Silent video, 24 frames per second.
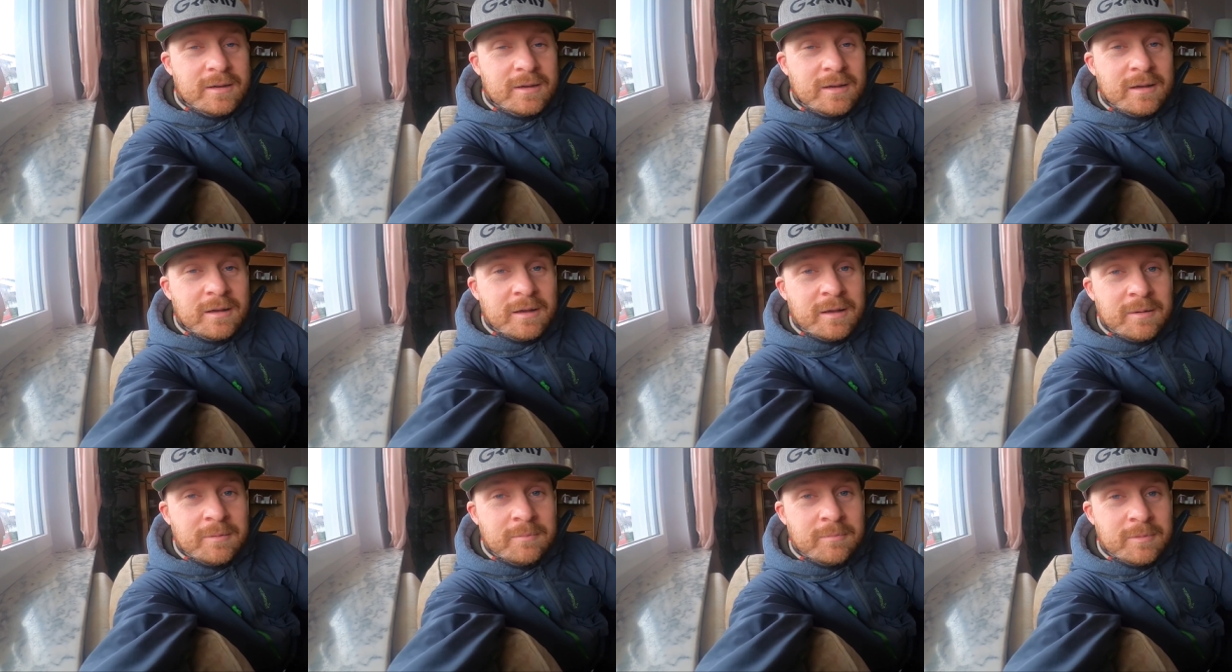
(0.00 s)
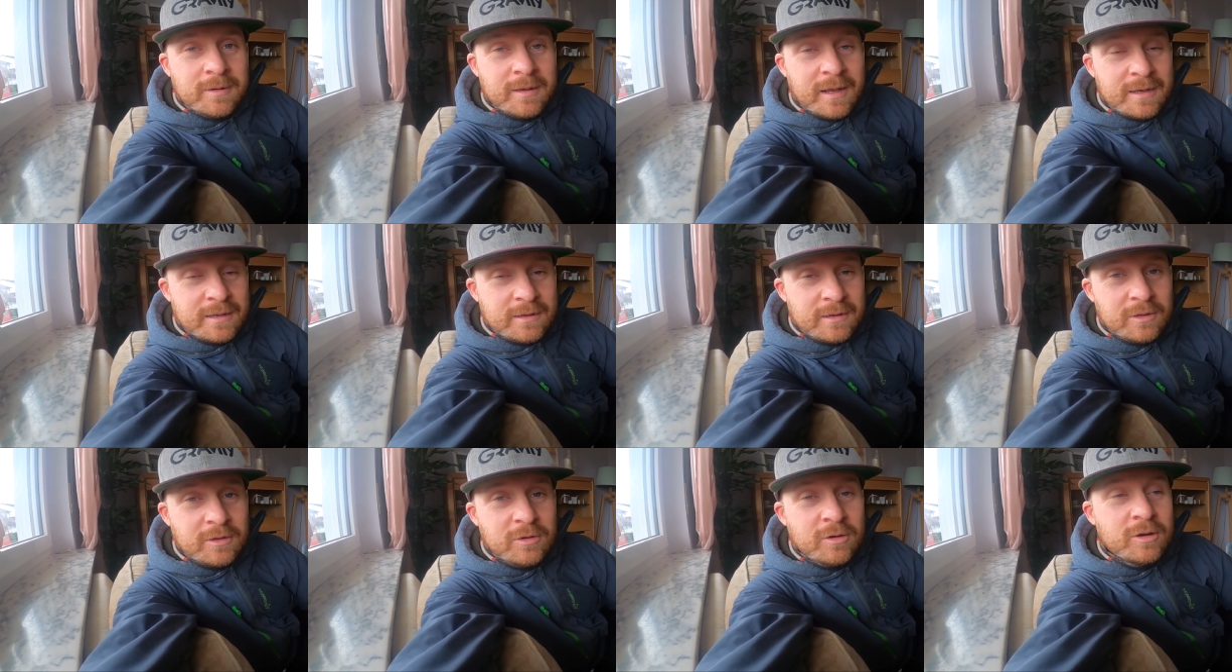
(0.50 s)
ähm, und
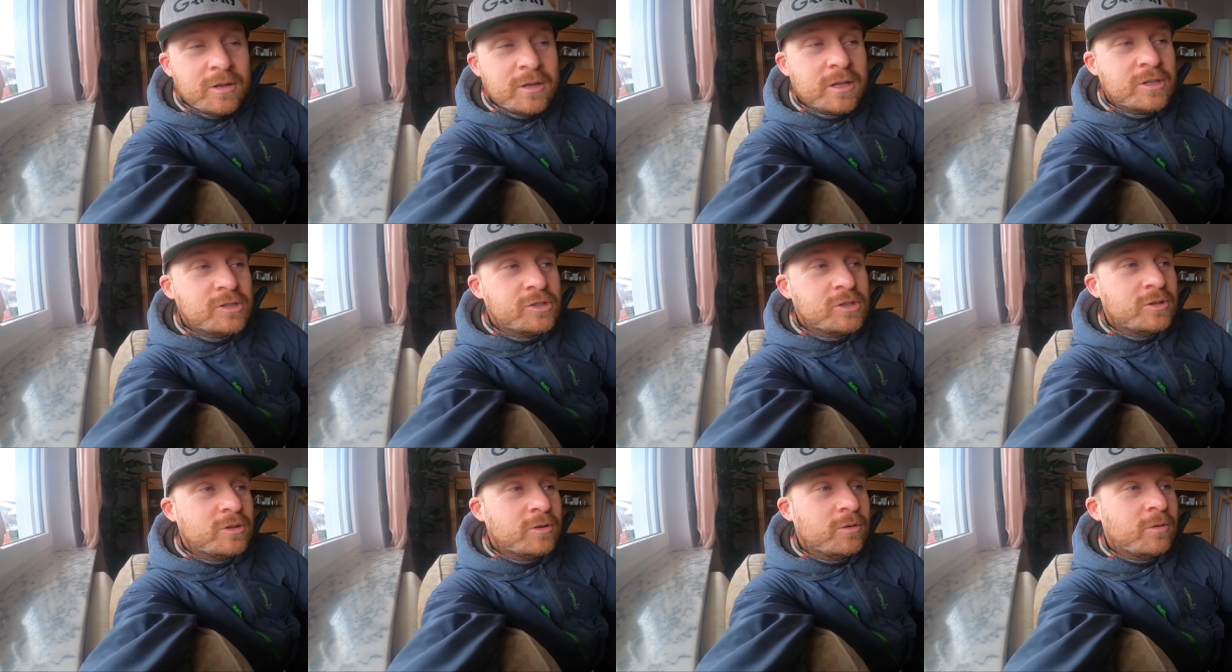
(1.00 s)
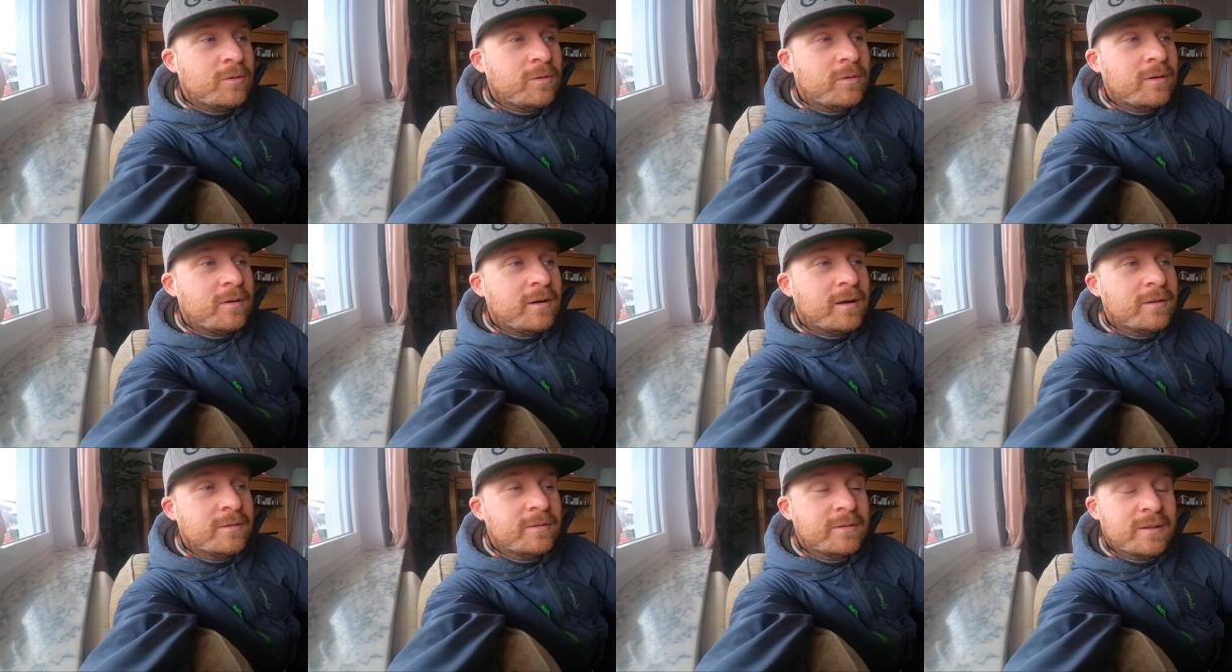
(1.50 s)
hatte eine
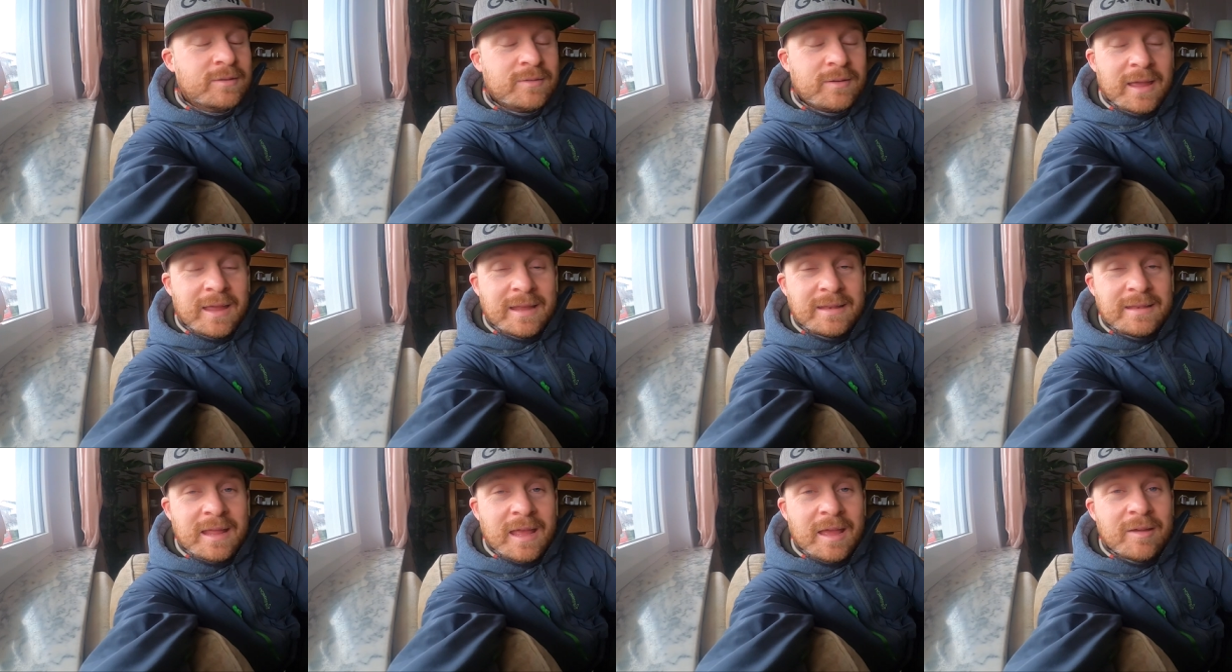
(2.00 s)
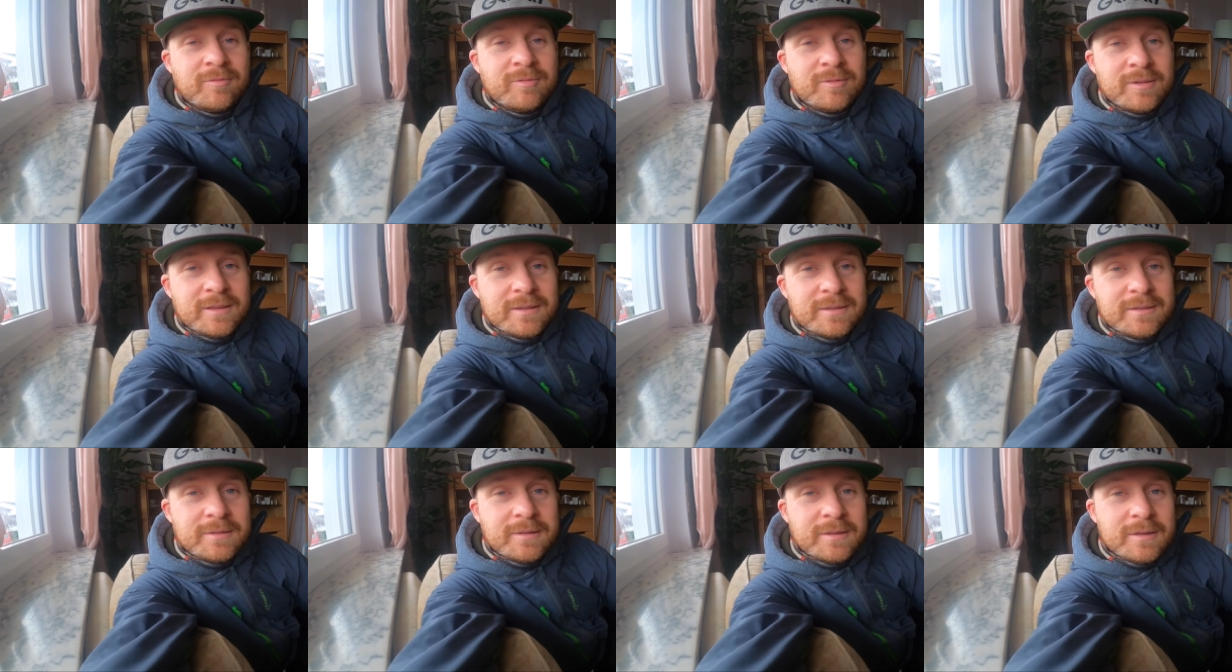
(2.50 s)
Gehirnerschütterung. Also das war echt
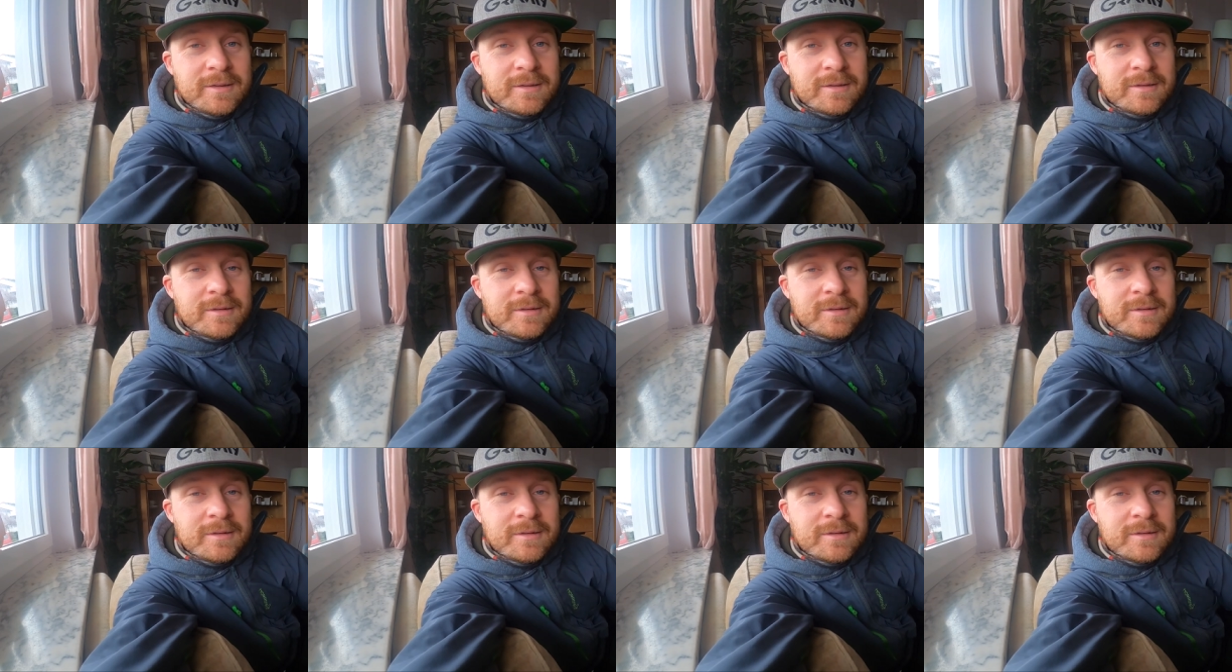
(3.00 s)
heftig.